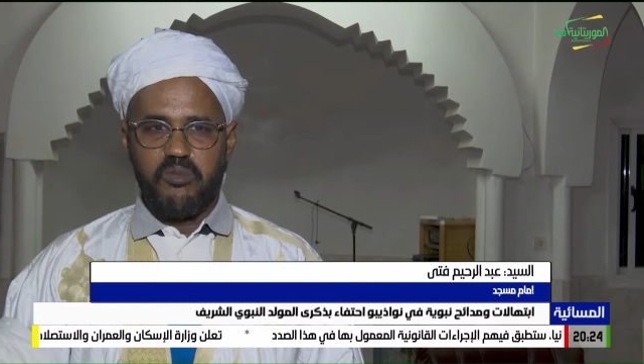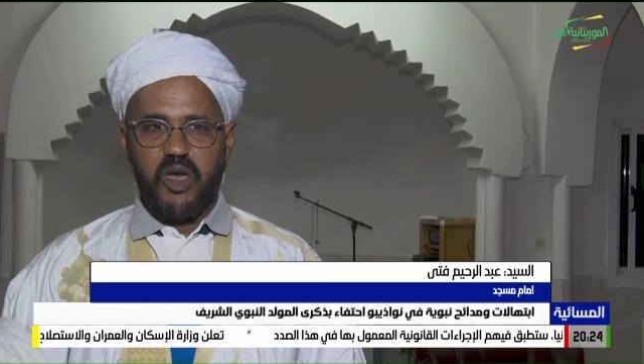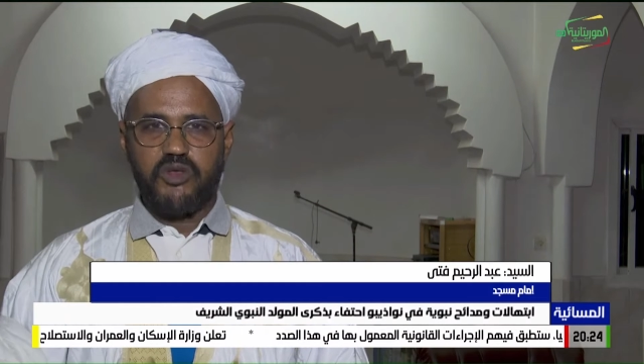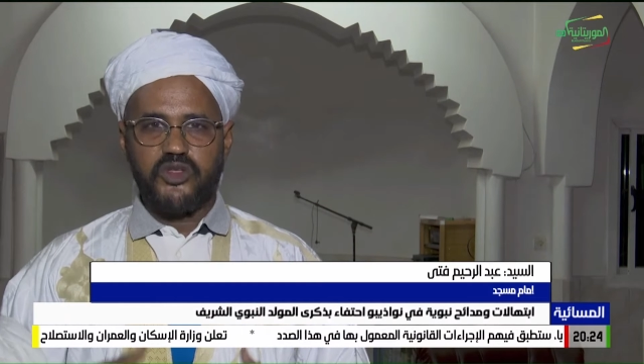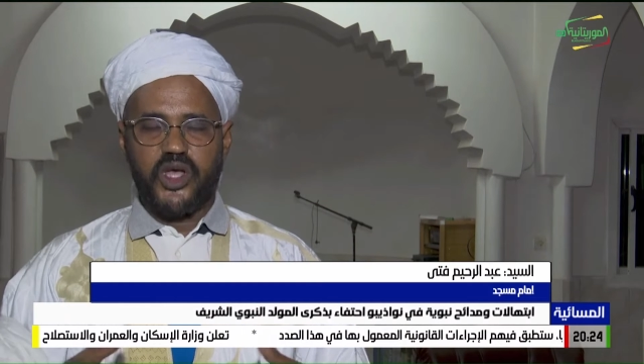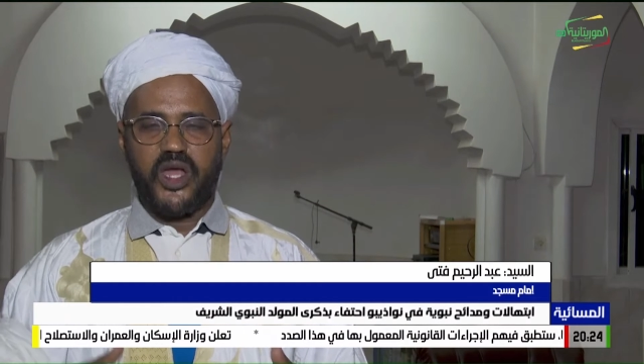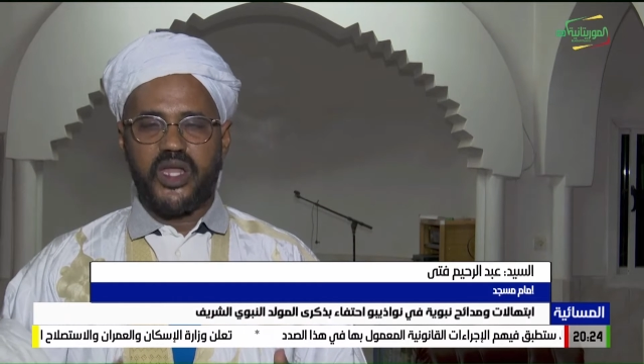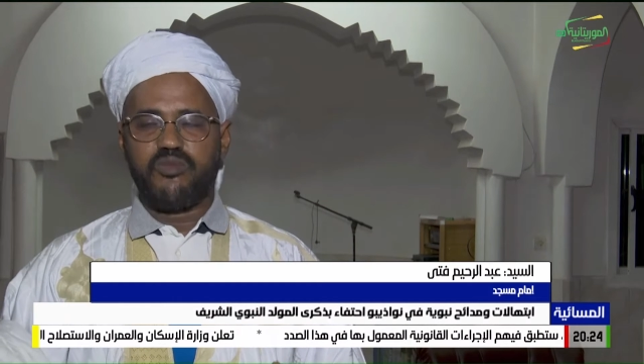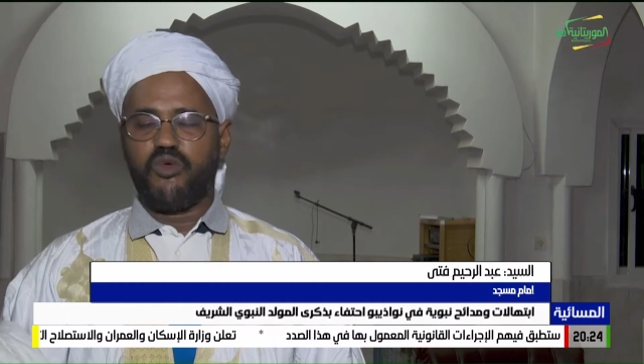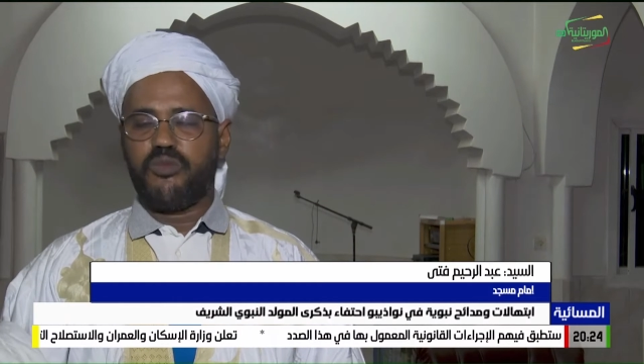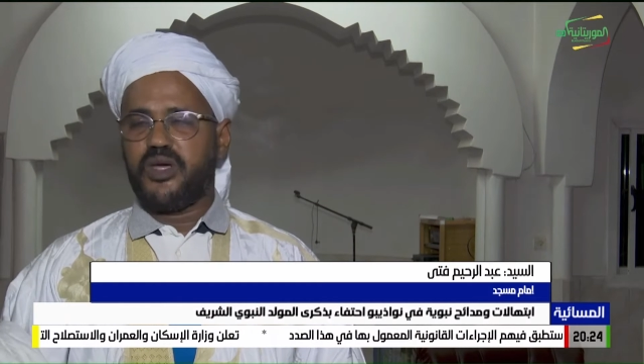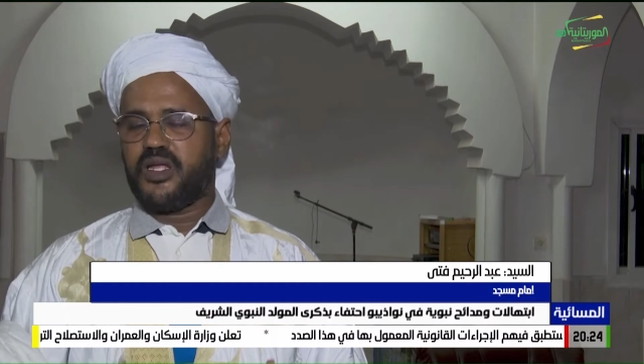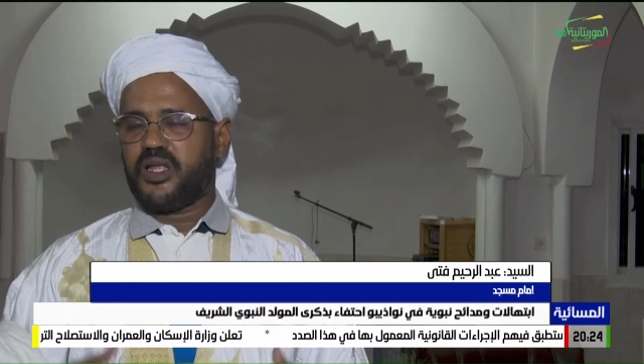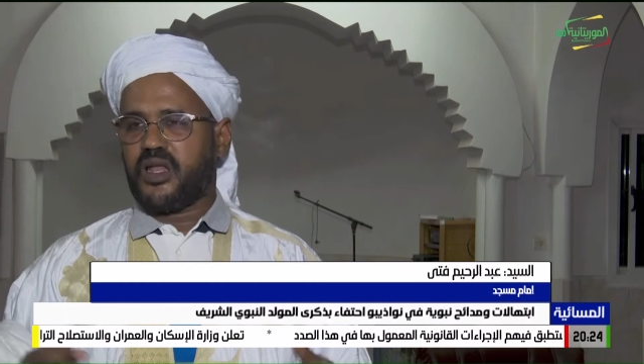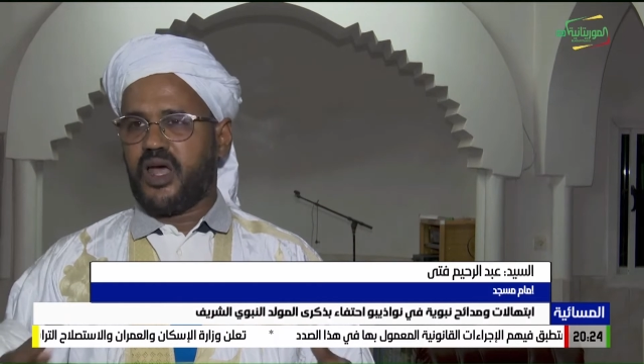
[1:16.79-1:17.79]
يتقرب به
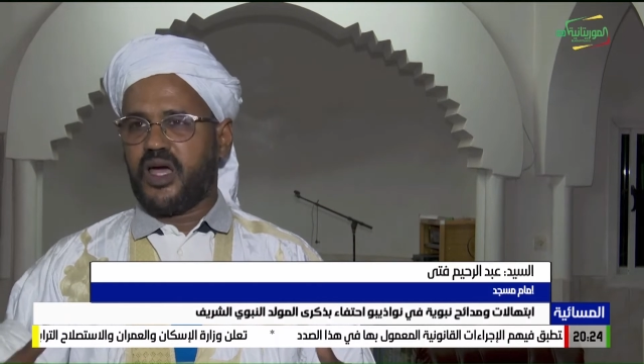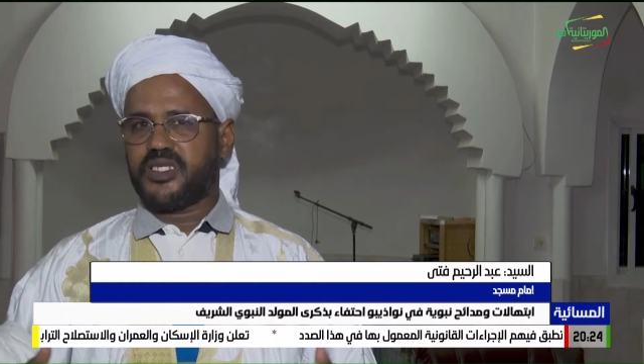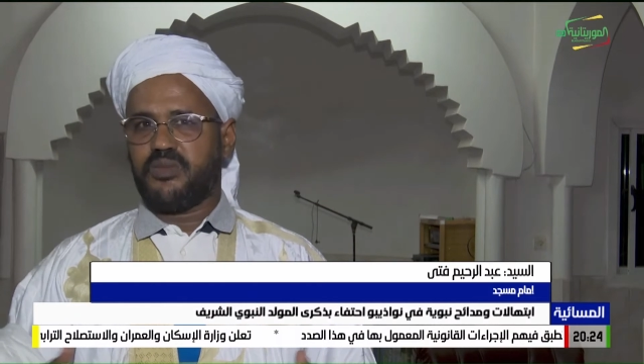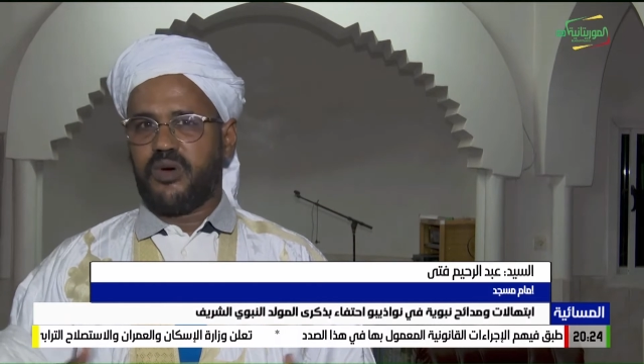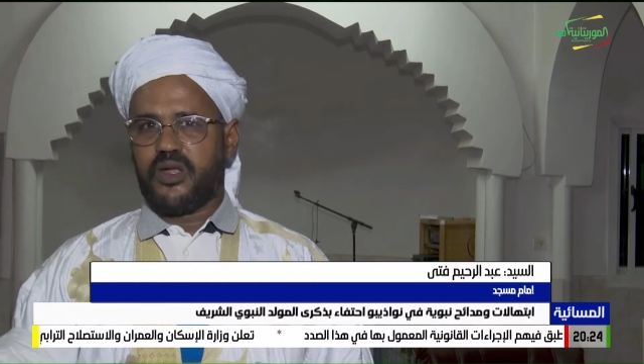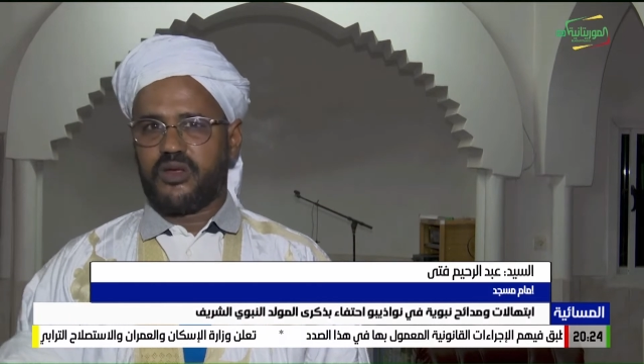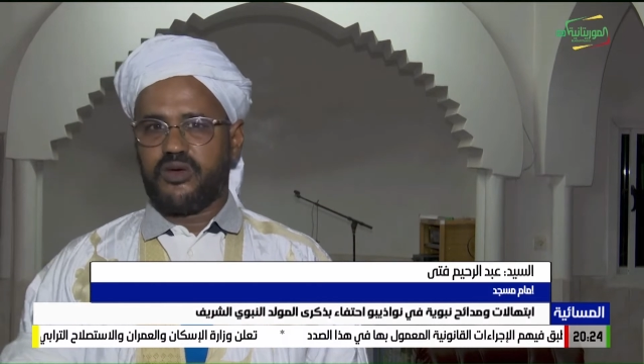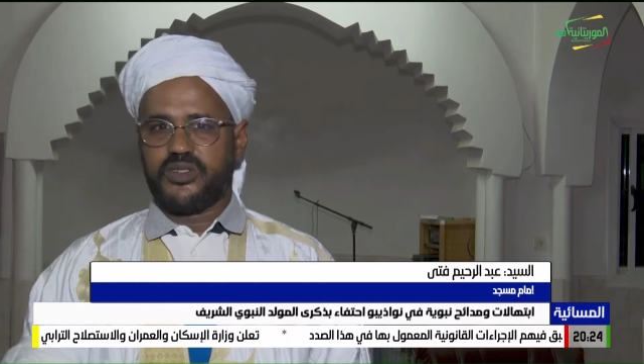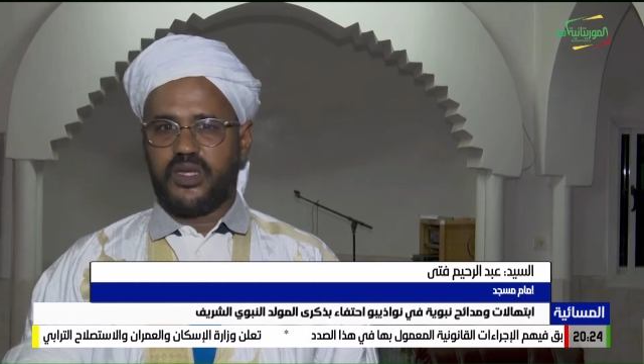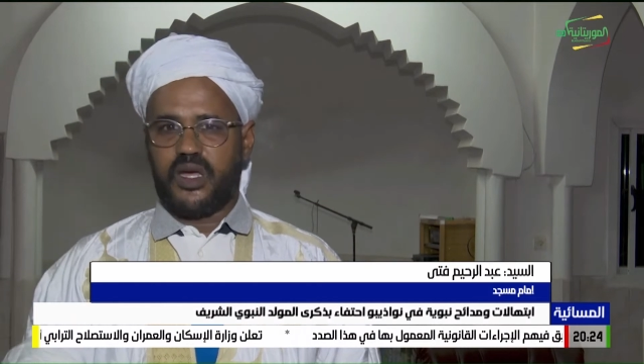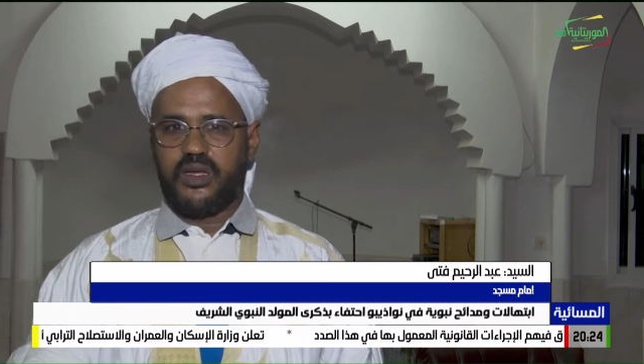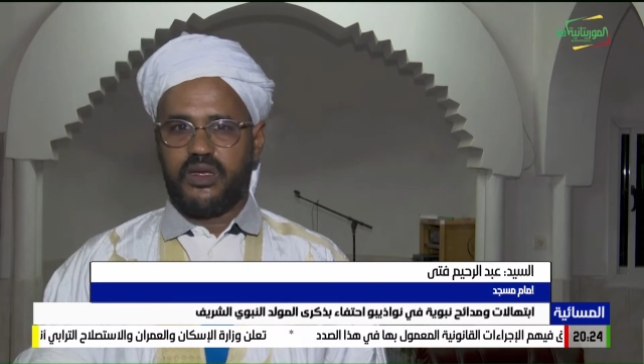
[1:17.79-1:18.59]
إلى الله تبارك وتعالى